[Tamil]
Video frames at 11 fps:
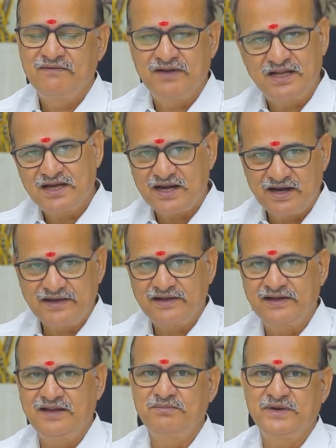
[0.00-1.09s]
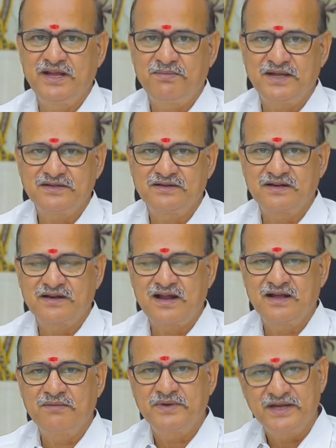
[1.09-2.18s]
வெள்ளக்கார நாட்டிலெல்லாம் இப்படியா பார்த்துட்டு
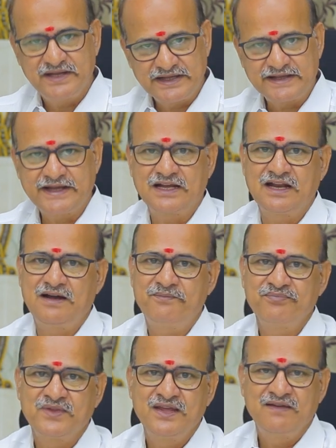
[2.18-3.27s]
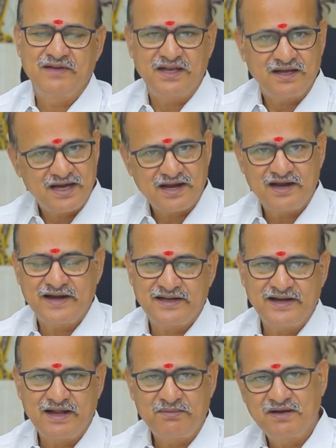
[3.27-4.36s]
இருக்கிறாங்க அப்படின்னு நீங்கள் கேட்கலாம் வெள்ளக்கார
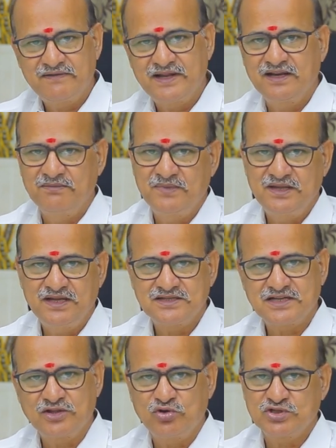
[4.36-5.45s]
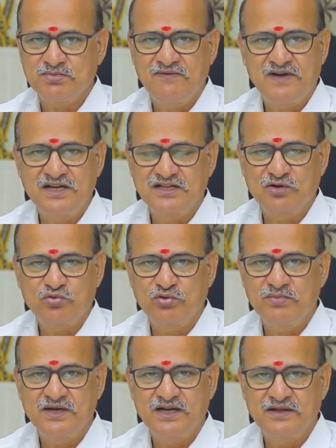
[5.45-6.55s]
நாட்டில் நம்மளை விட நிம்மதியாக சந்தோஷமாக வாழ்கிற
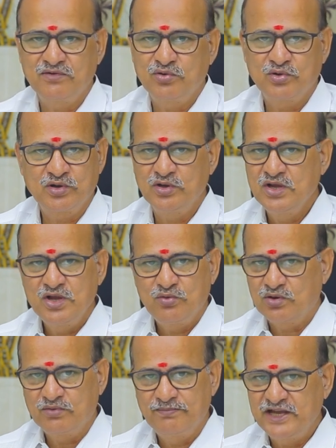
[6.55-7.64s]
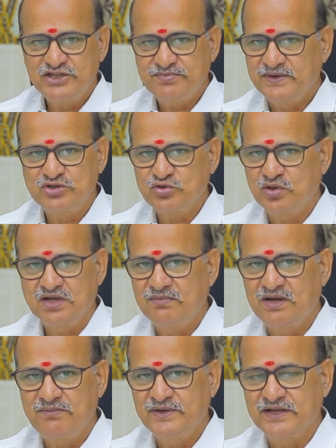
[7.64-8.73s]
குடும்பங்களை ஒரு ஒரு மேட்ச் பண்ணி சொல்லுங்கள்
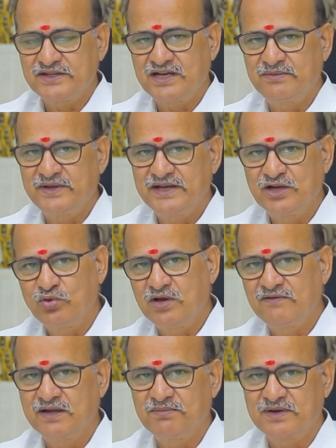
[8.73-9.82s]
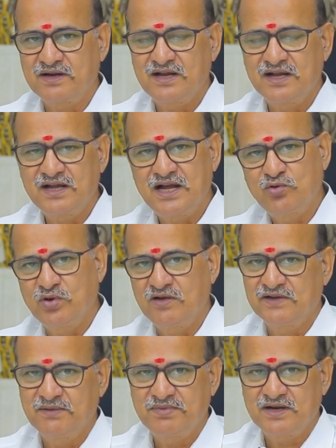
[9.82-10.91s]
பார்ப்போம் எத்தனை பேர் இங்கே உள்ளவங்க எப்படி இருக்காங்க அங்கே
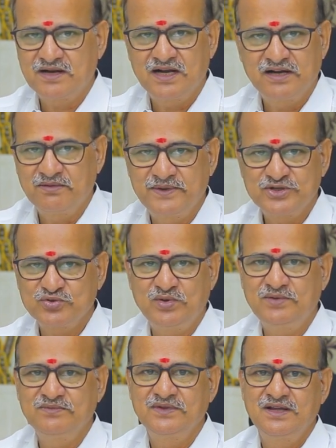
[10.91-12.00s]
உள்ளவங்க எப்படி இருக்காங்கன்னு பேசுவோம்